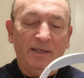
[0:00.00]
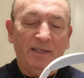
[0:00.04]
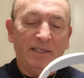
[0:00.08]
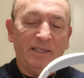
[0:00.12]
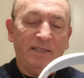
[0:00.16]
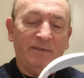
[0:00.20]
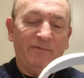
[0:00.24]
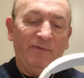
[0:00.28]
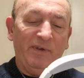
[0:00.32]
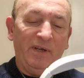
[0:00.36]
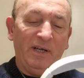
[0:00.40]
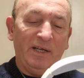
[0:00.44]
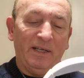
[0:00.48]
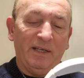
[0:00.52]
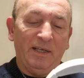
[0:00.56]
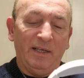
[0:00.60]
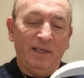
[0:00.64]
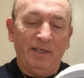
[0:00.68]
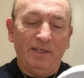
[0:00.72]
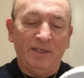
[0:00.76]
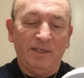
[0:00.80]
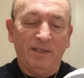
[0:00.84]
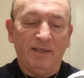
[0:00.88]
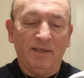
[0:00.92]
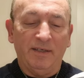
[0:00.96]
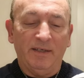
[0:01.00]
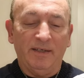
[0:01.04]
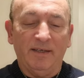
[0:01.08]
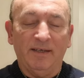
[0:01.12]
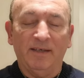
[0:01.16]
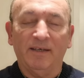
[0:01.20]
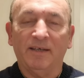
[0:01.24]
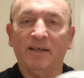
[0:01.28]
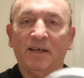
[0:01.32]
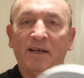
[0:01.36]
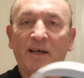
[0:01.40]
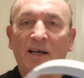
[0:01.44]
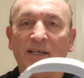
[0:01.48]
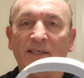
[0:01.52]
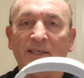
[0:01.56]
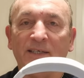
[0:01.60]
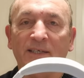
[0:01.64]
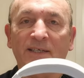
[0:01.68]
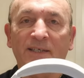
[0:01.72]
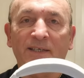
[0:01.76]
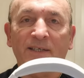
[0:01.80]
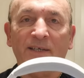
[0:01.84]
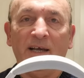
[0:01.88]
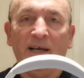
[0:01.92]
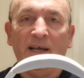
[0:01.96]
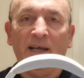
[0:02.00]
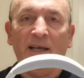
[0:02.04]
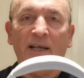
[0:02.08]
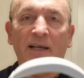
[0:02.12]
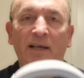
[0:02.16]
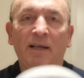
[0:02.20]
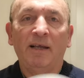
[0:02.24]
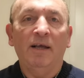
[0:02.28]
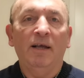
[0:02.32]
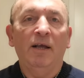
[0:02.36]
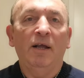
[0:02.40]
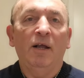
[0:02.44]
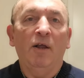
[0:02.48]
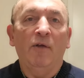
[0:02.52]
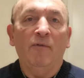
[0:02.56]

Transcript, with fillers: Ist wirklich krasses Teil